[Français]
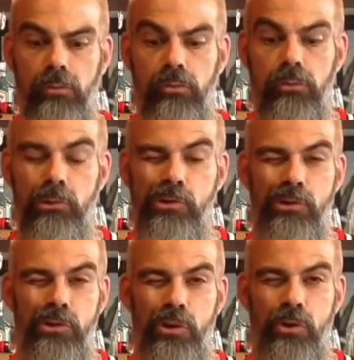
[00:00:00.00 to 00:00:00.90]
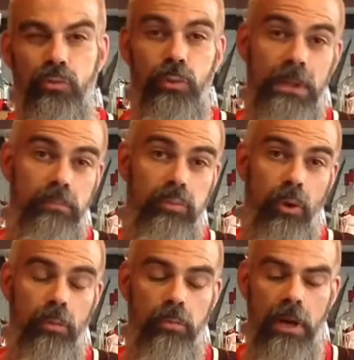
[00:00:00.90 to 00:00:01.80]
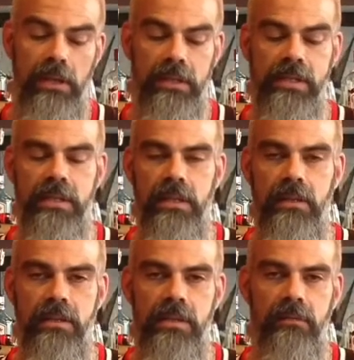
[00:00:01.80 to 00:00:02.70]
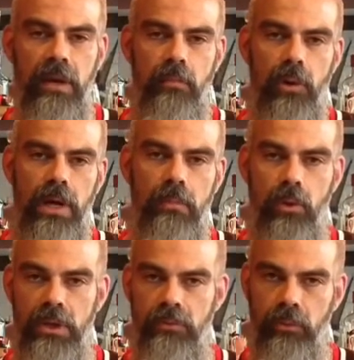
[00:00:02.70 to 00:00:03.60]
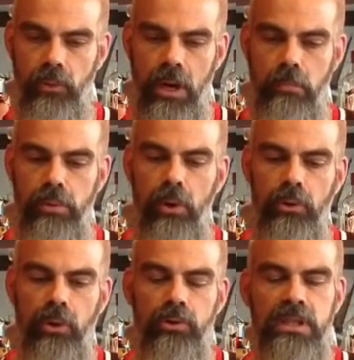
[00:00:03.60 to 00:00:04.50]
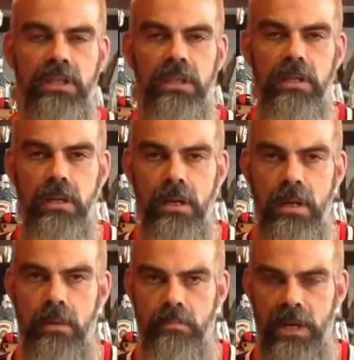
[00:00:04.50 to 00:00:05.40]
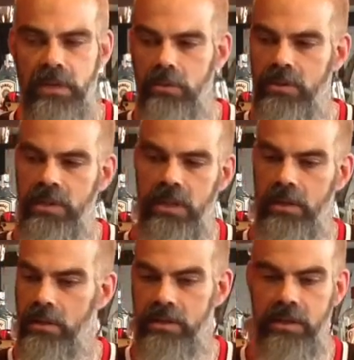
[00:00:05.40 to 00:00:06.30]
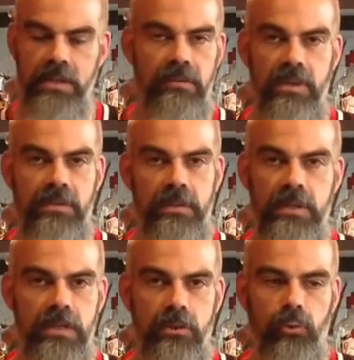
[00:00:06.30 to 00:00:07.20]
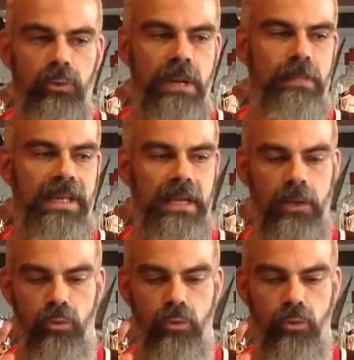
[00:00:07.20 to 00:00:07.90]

Donc 108 pour une boîte, c'est vraiment l'élément qu'il faut dans la plus grande quantité parce que c'est ce qui vient se fixer sur toutes les passerelles.